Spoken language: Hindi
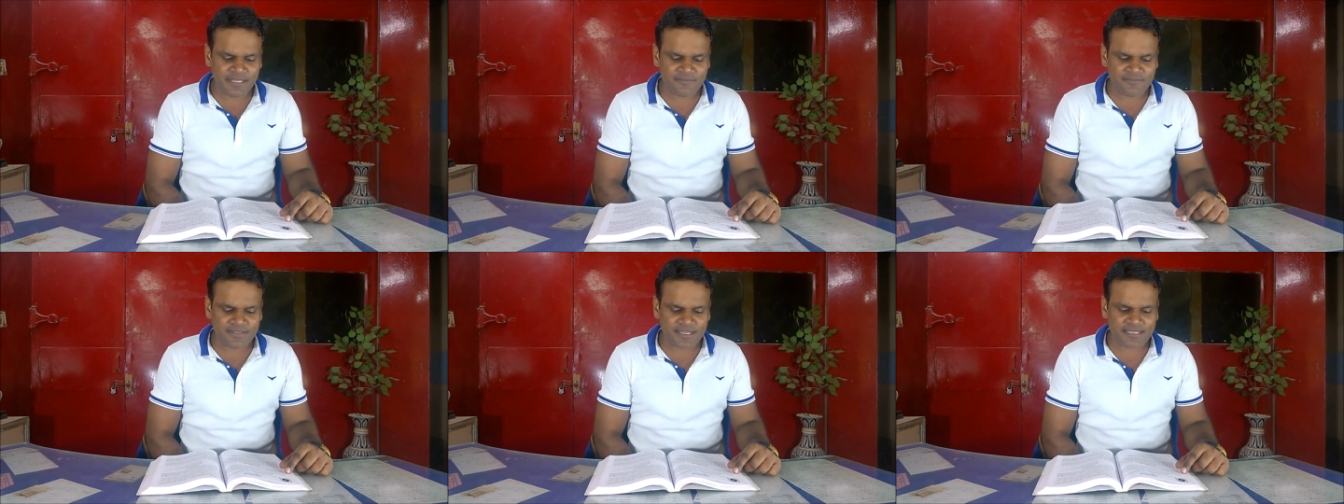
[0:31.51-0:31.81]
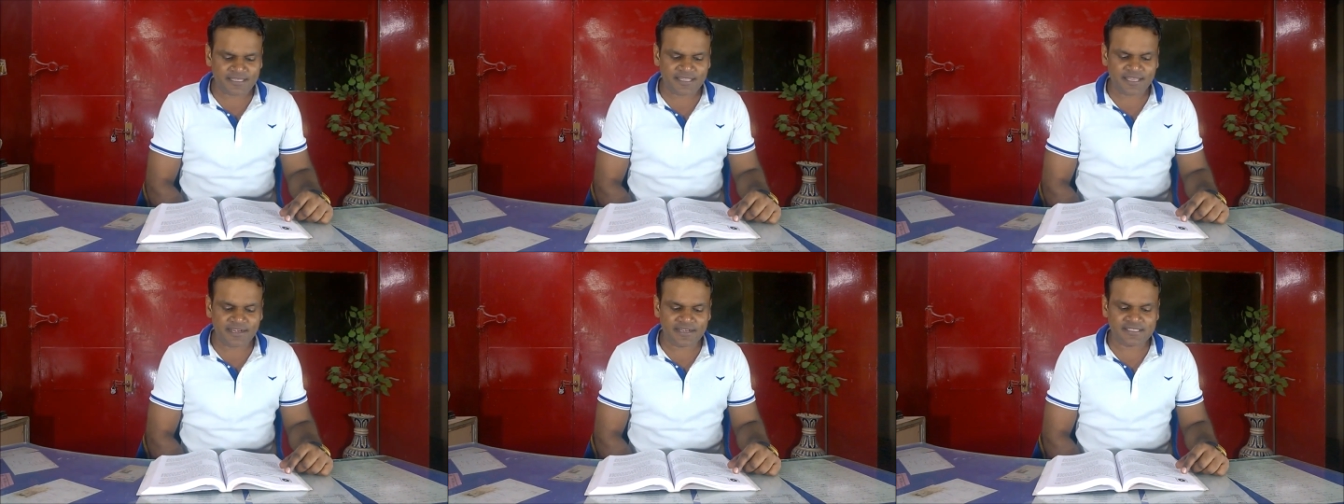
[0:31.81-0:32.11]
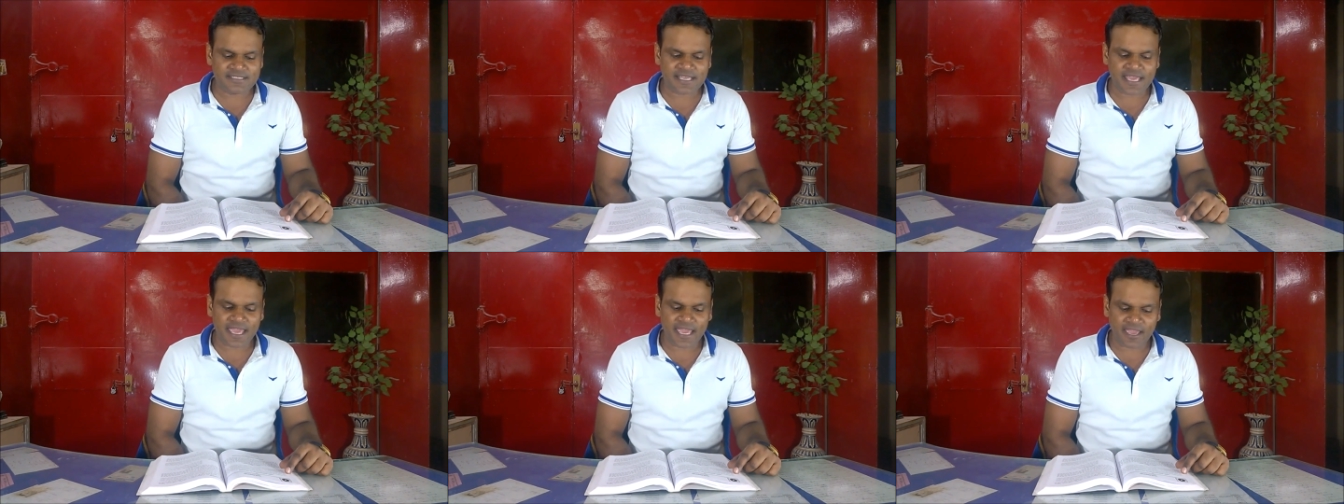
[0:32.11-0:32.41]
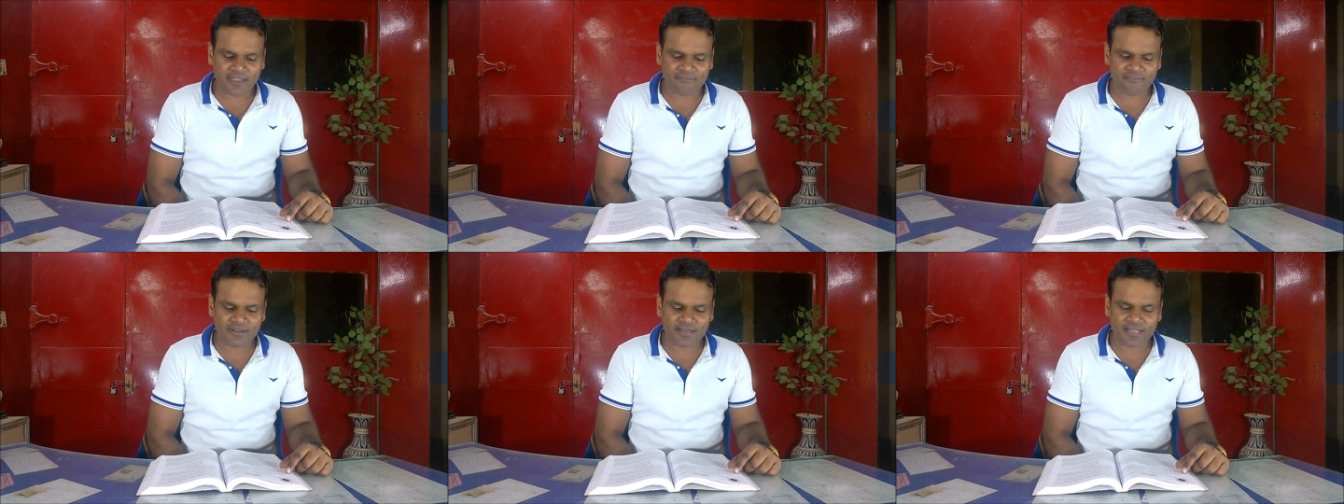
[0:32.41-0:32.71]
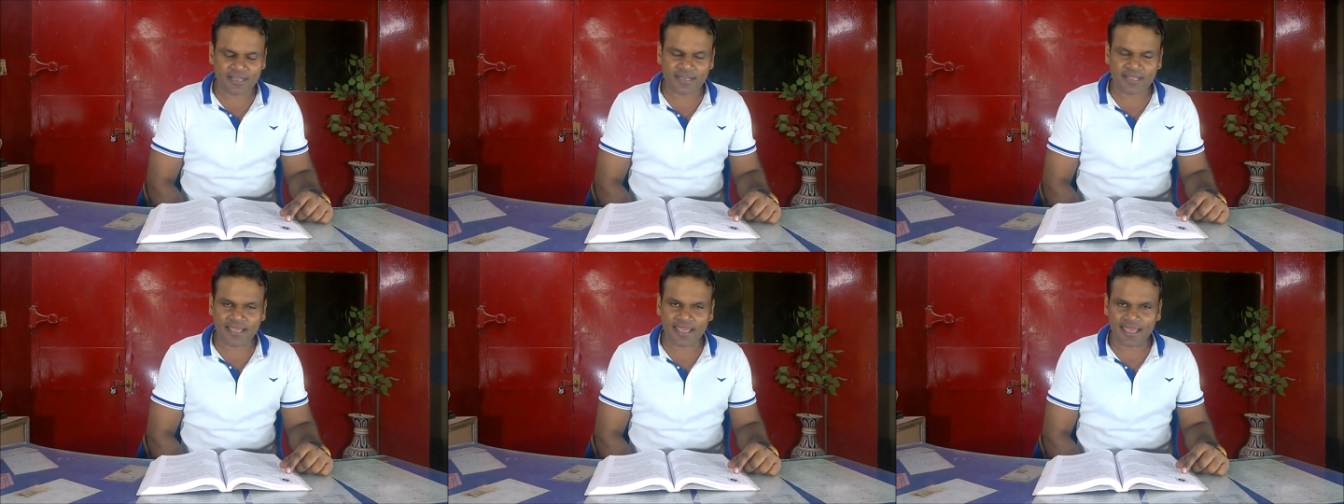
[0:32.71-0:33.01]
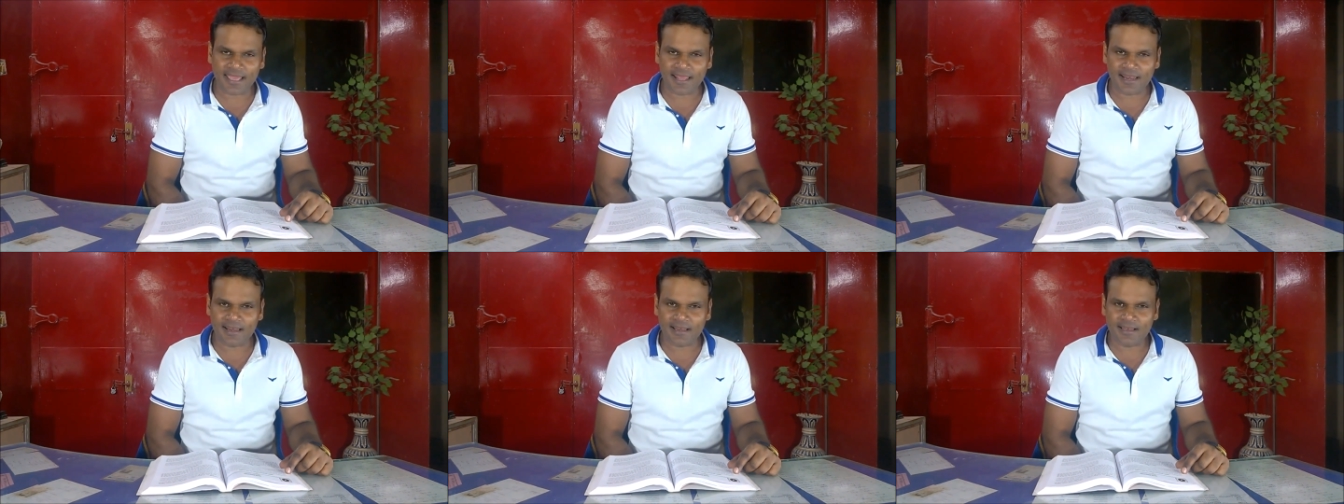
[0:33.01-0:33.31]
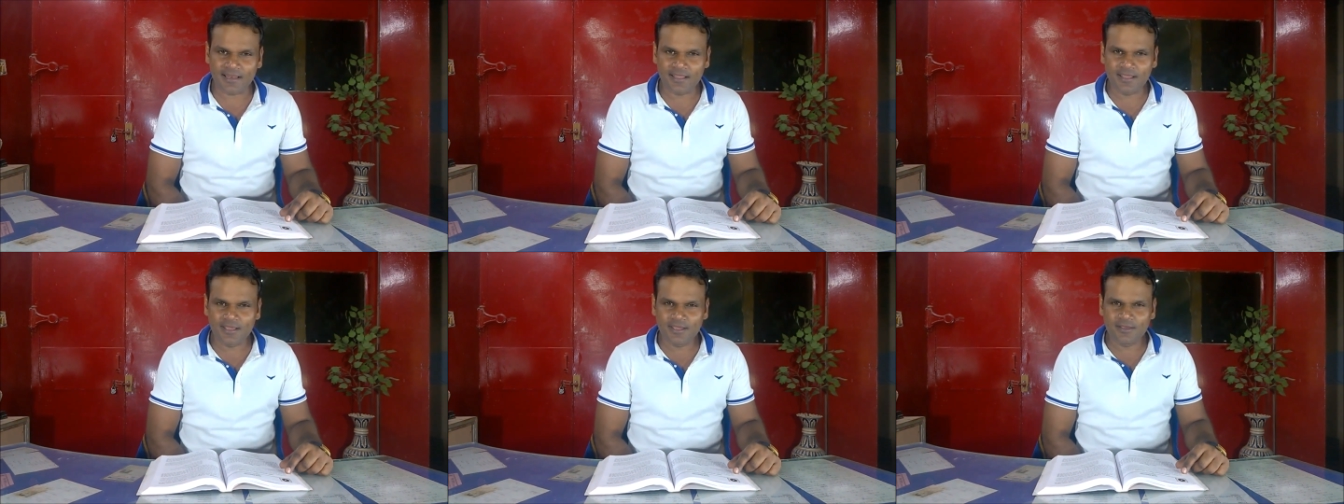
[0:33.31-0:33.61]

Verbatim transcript: believed that there is a heaven and a hell.